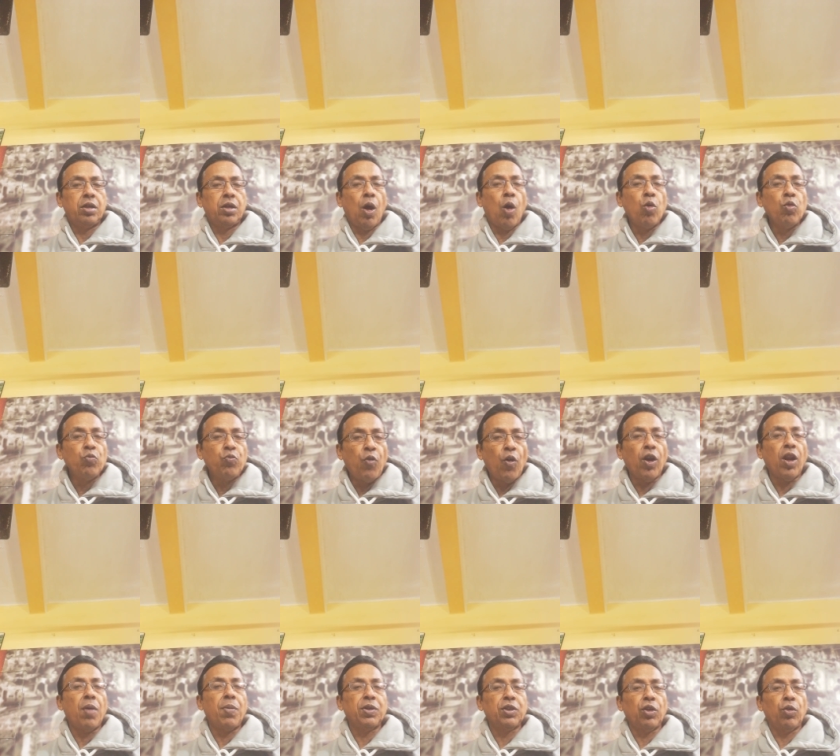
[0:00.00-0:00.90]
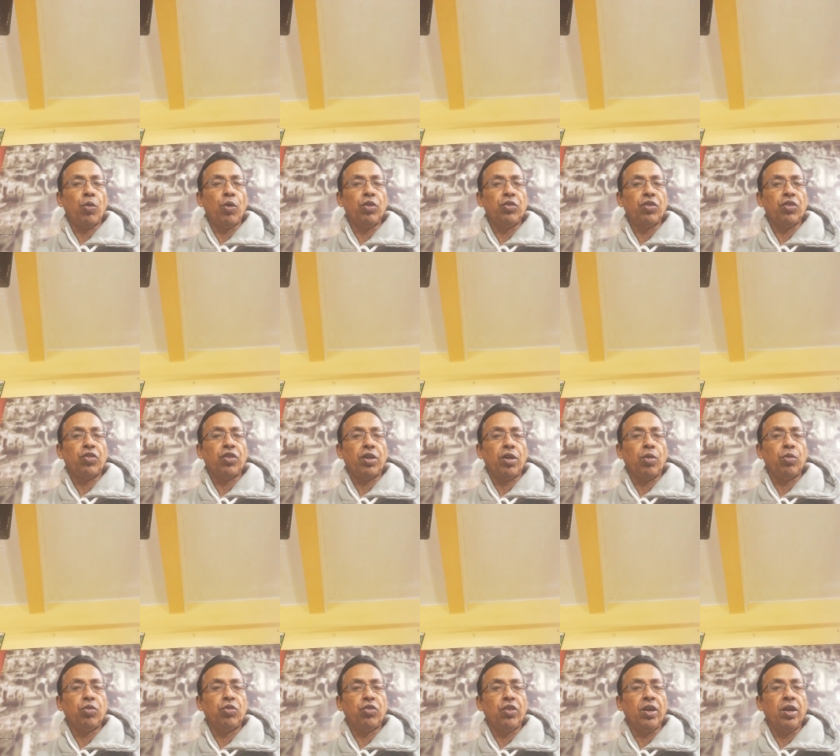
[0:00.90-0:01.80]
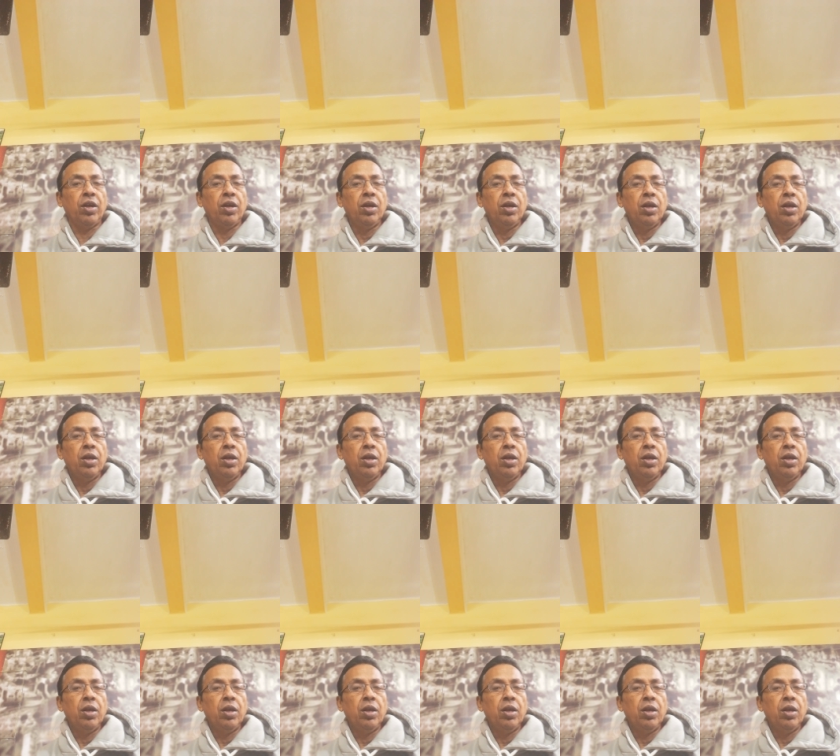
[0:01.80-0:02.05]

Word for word: ডাউনফল আমাদের হয়েছে সেটা হচ্ছে